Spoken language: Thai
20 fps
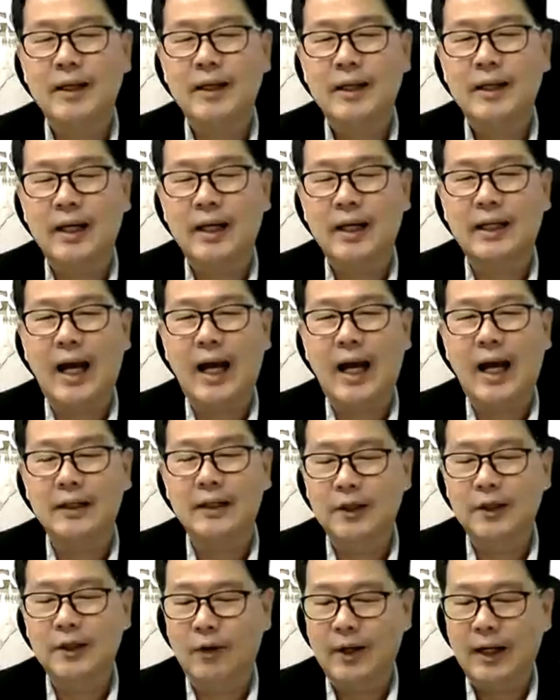ปีสี่สิบหก
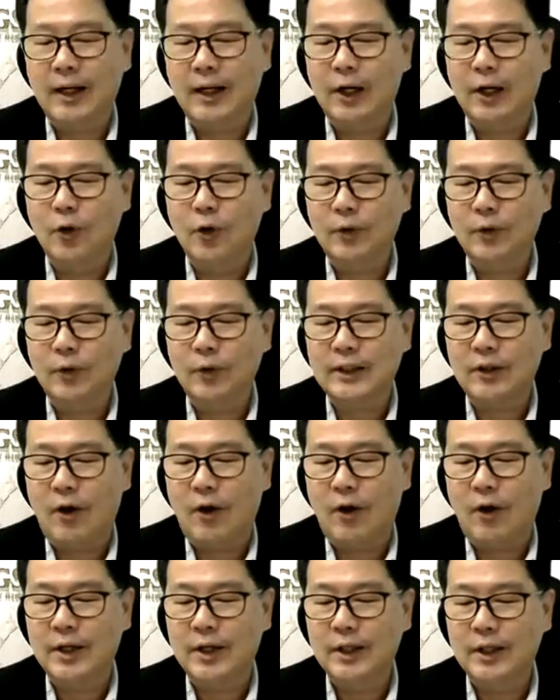เนี่ยก็เป็นเห
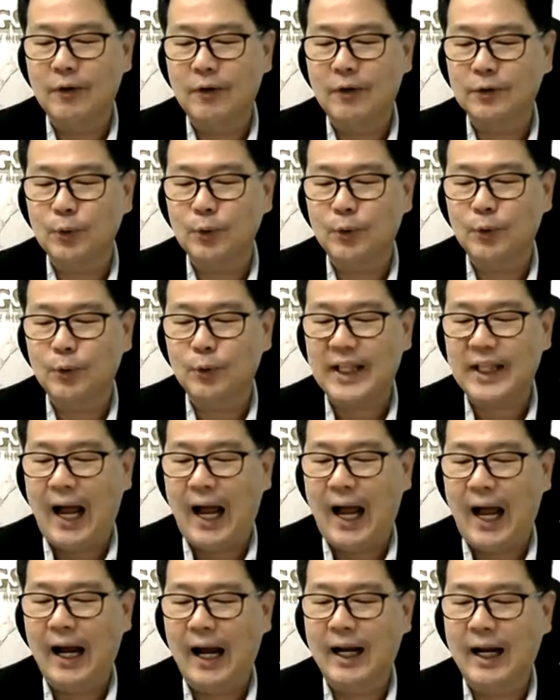ตุการณ์ในเรื่องโร
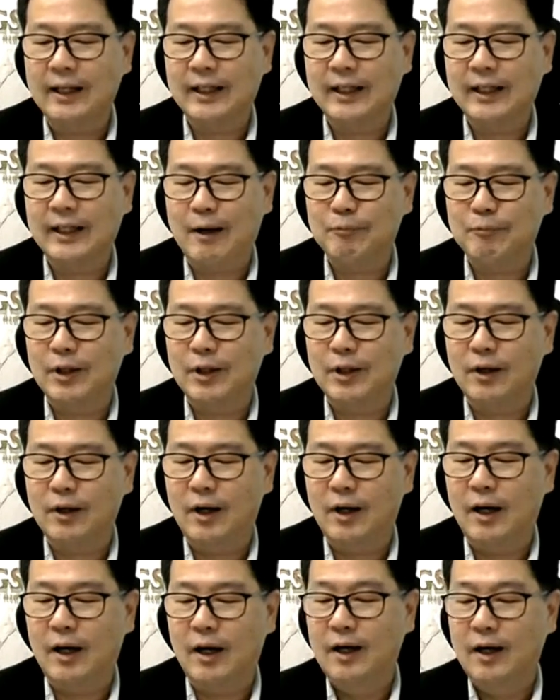คติดต่อในเรื่องของตัว
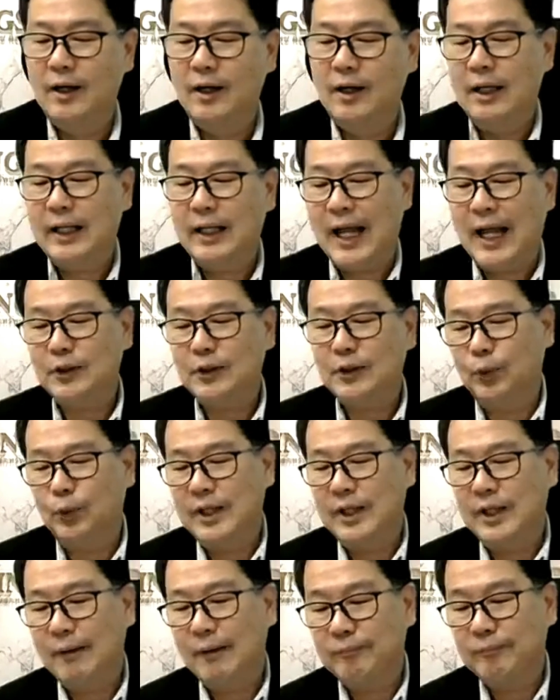ซาร์นะครับแล้วก็
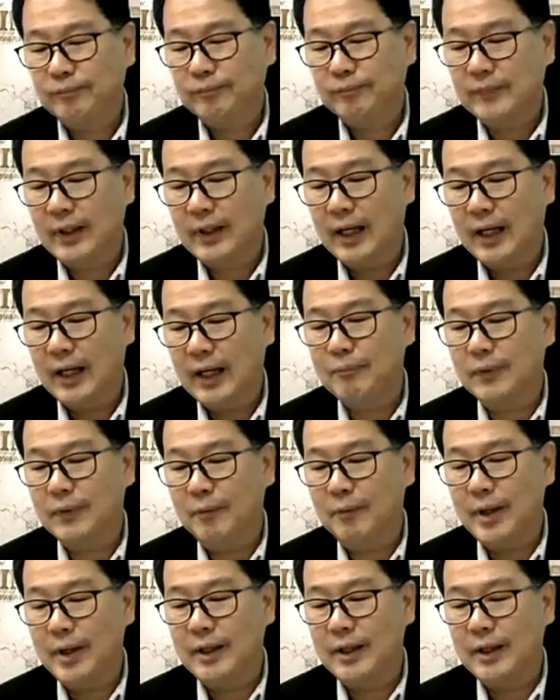ล่าสุดเนี่
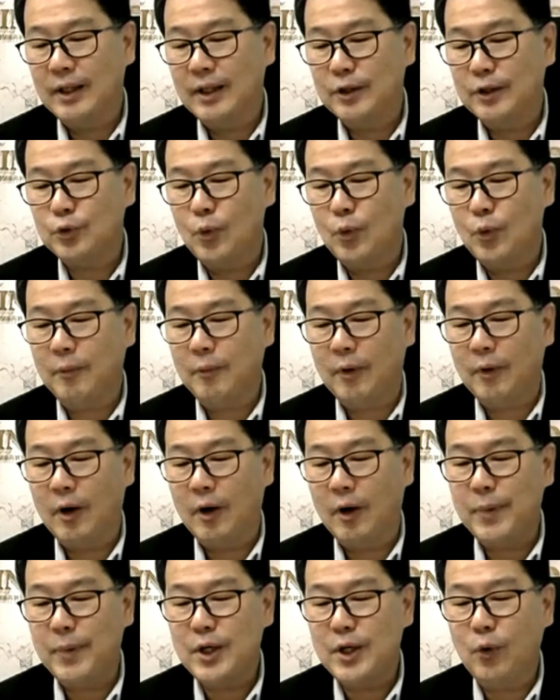ยนะครับก็เป็นใน
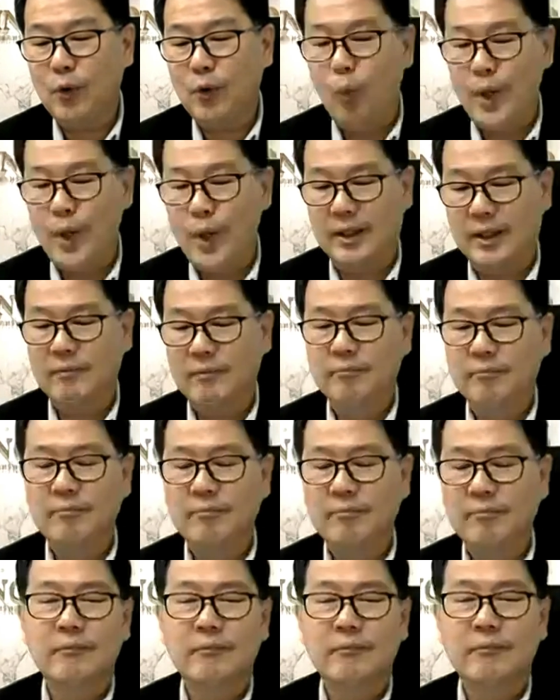ช่วงของปีโควิด
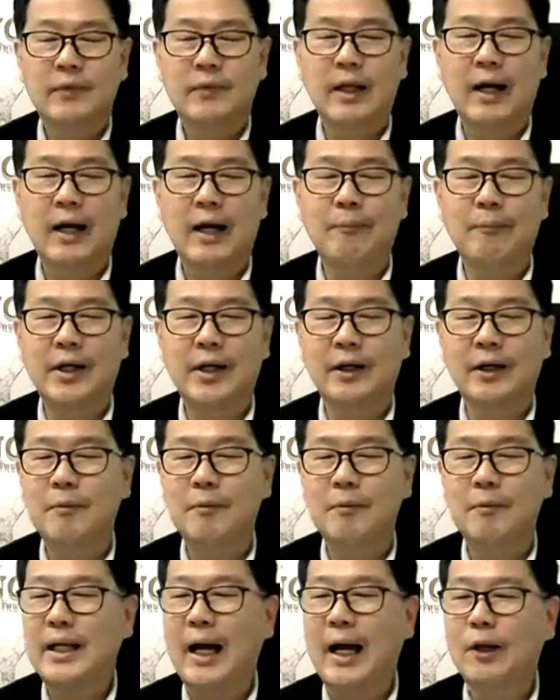นะครับอันนั้นก็
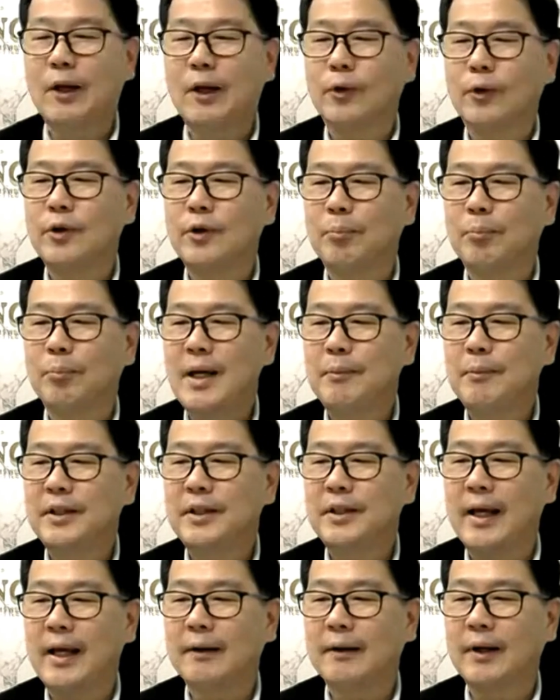มีการลดดอกเบี้ยพิเศ
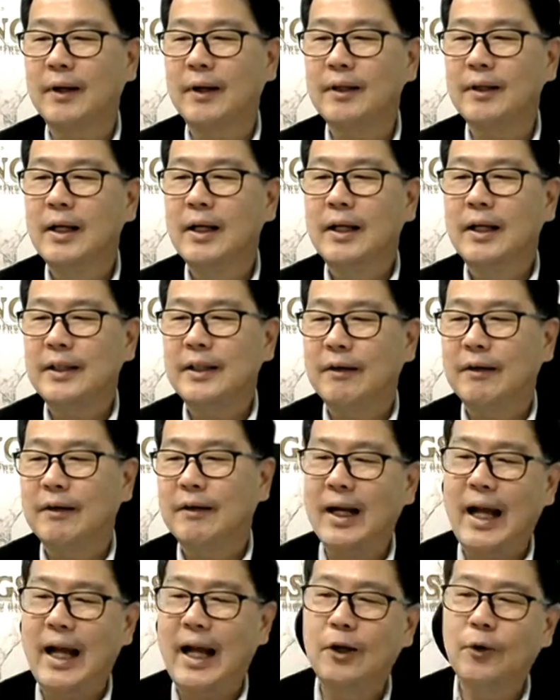ษนั้นเห็นว่ากา
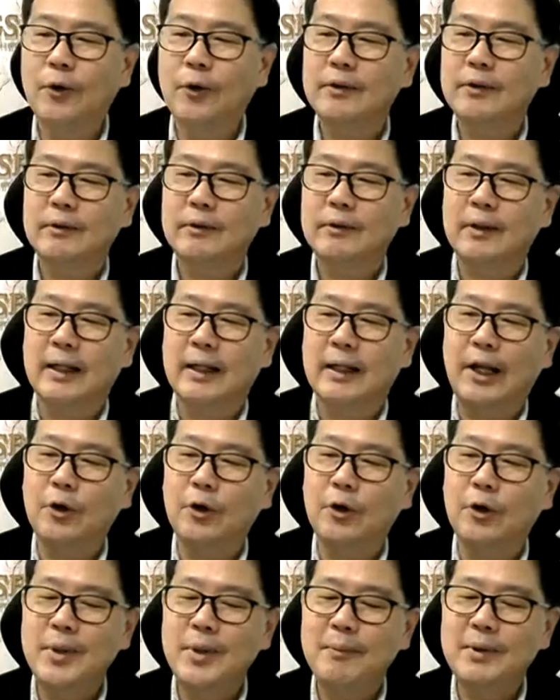รลดอัตราดอก
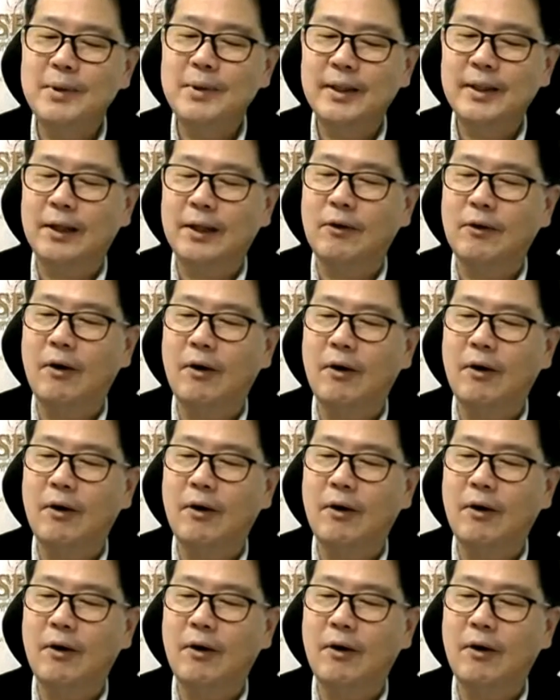เบี้ยพิเศษของ